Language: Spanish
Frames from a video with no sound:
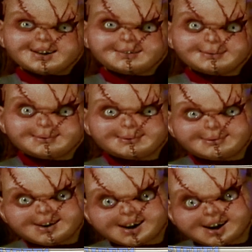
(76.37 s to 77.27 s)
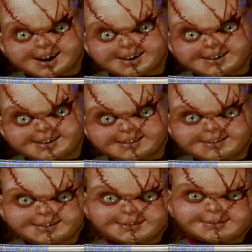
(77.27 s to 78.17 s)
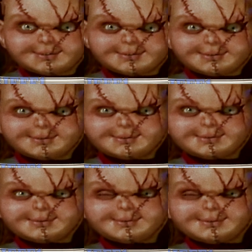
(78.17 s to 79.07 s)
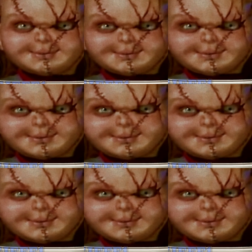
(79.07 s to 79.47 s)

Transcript: en WrestleMania. Ey, espérate cabrón, esto es la